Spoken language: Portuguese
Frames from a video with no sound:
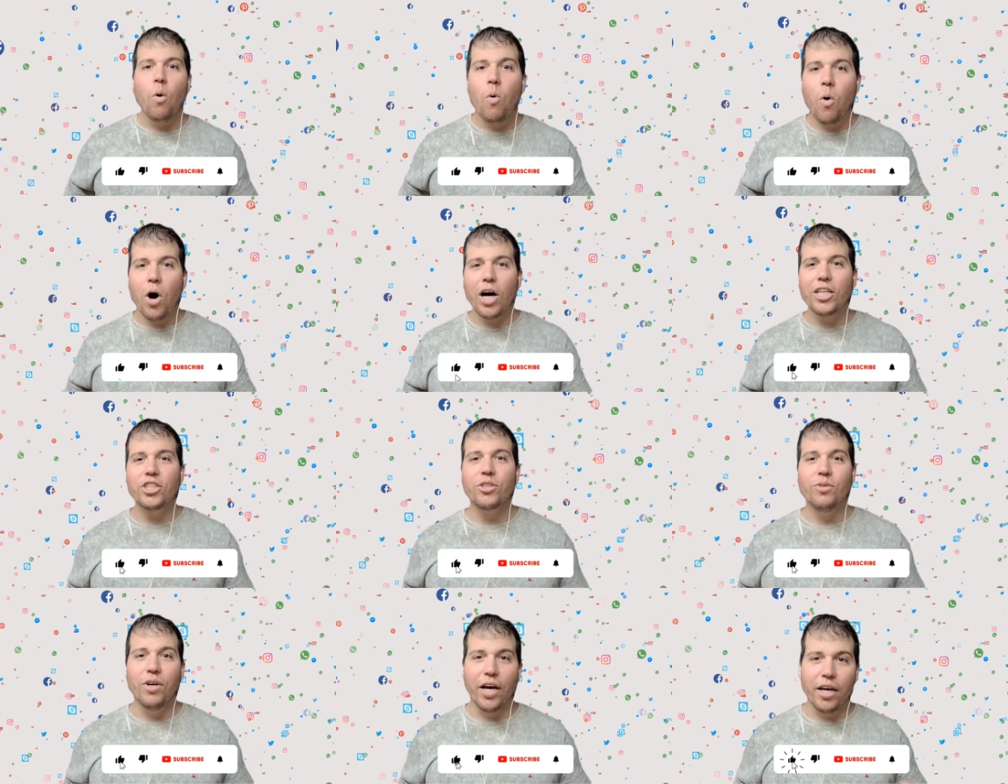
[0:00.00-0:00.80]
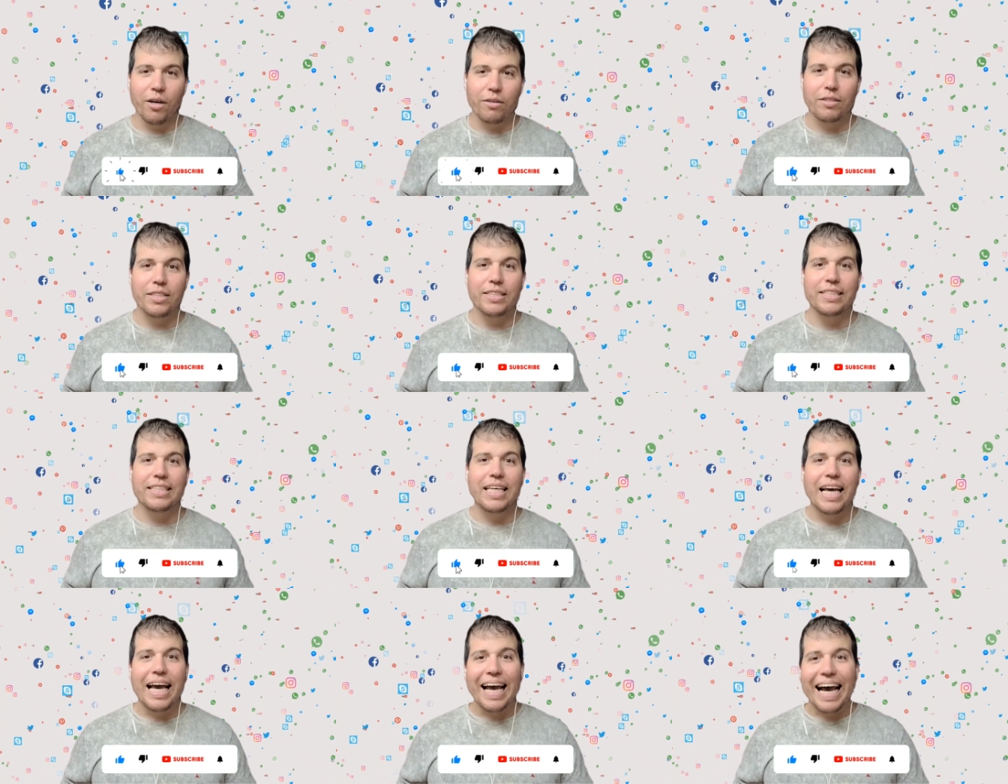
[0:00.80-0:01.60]
Washington
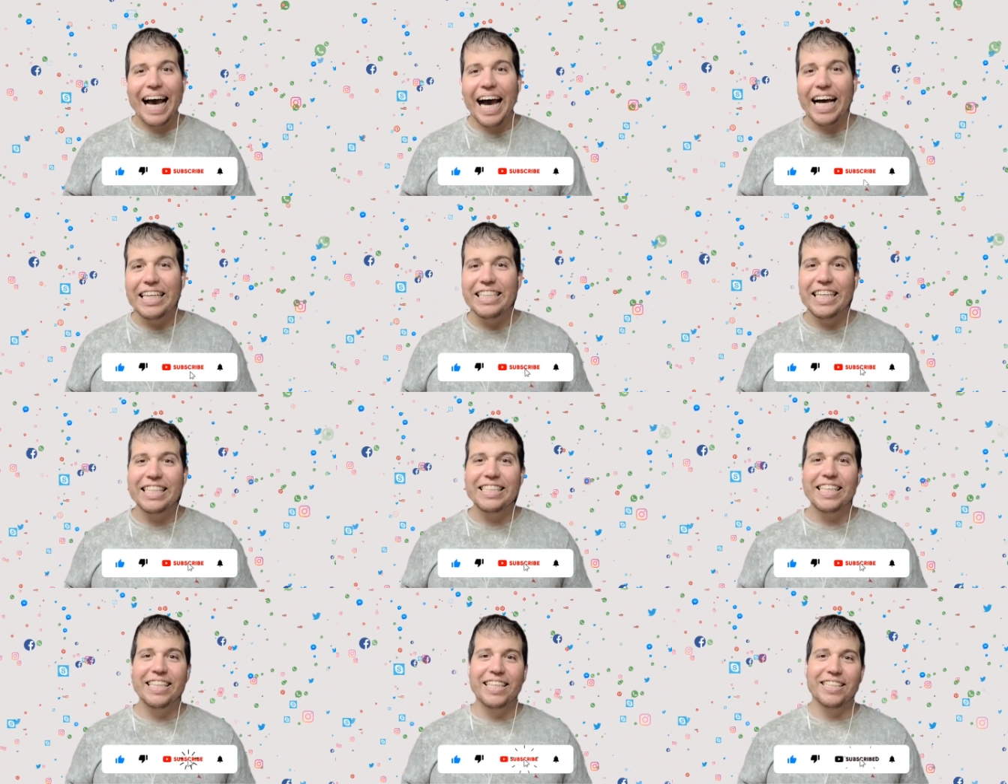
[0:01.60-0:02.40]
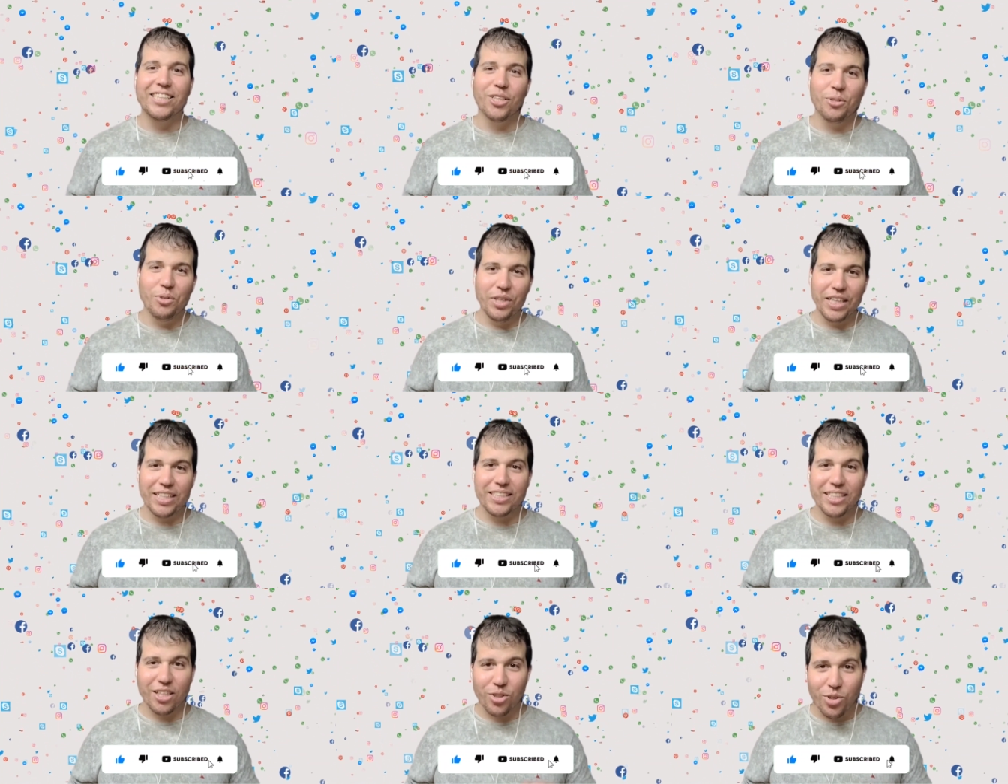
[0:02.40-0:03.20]
Reuters, a agência de
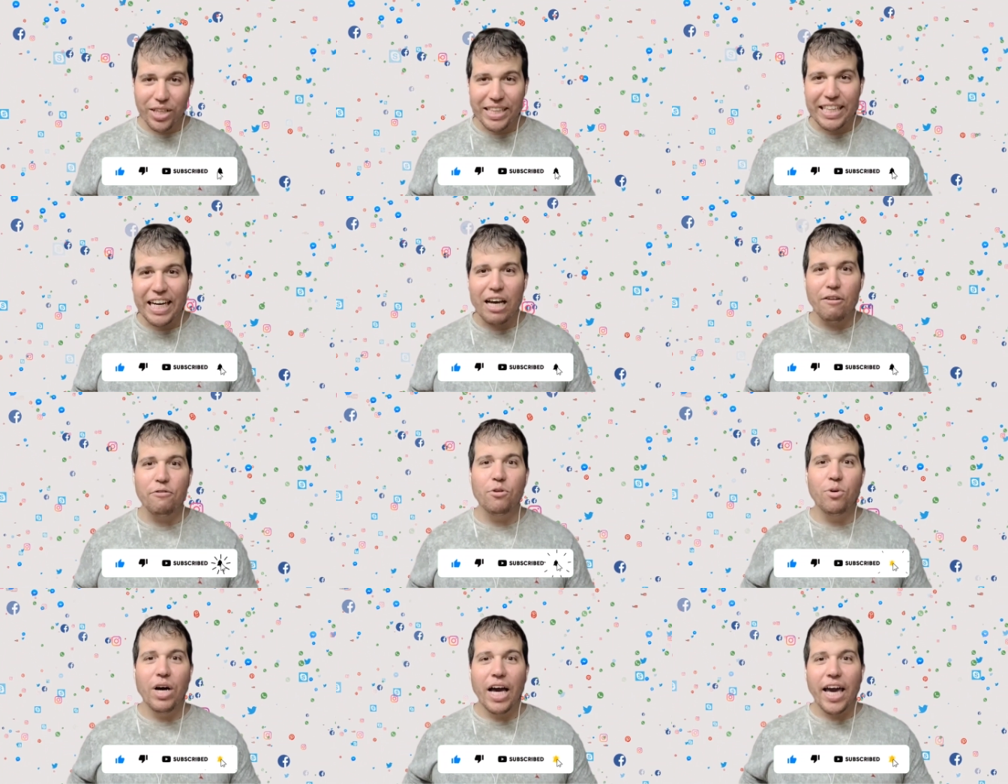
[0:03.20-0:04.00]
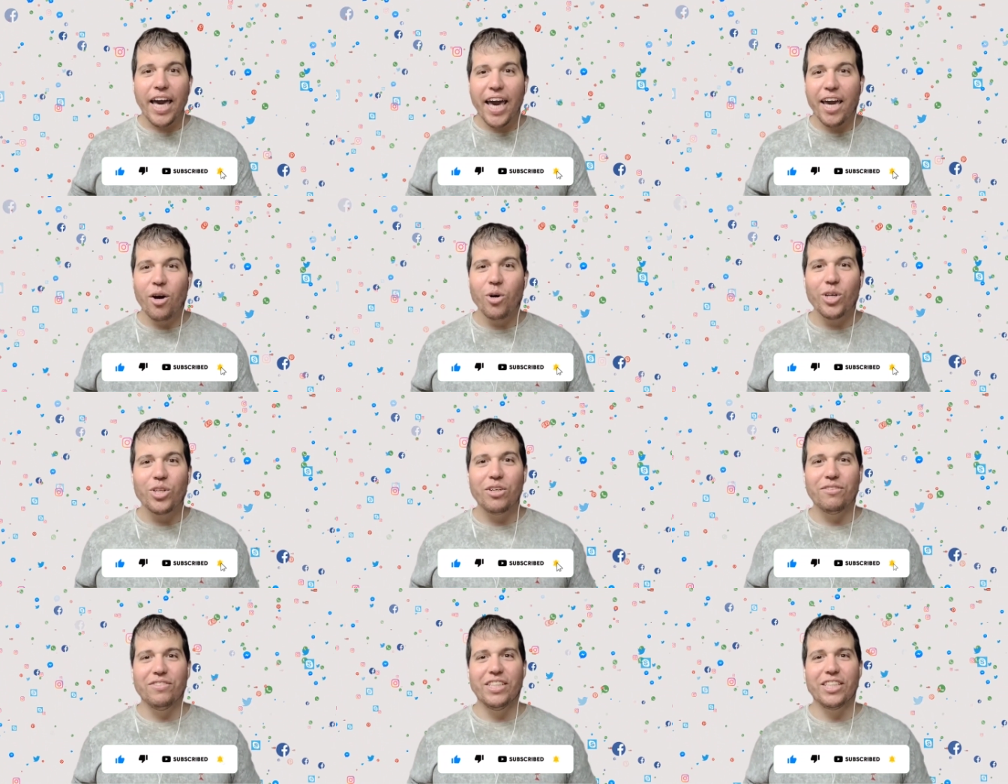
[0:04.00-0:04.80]
segurança do tráfego em
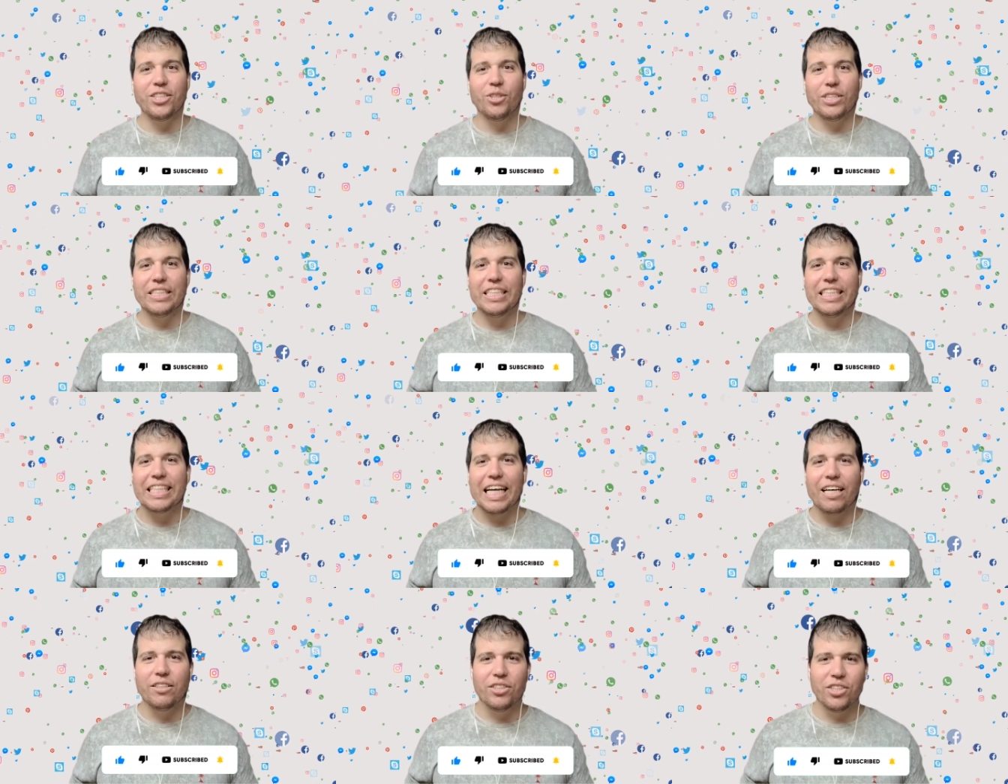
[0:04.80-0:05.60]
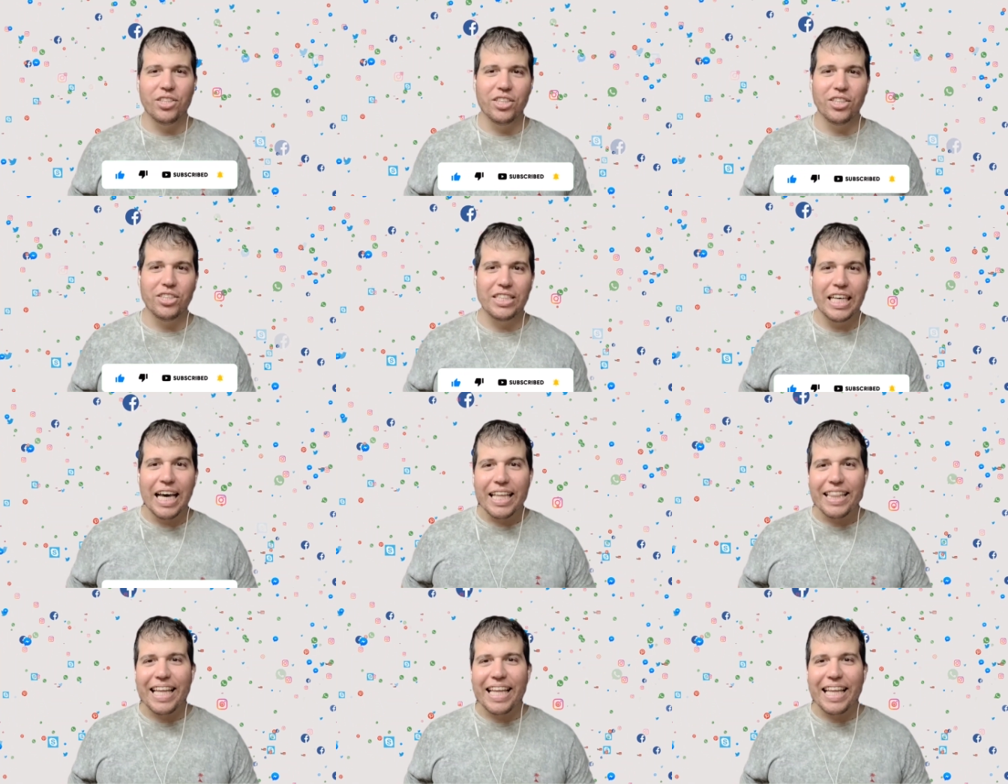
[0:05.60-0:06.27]
rodovias dos Estados Unidos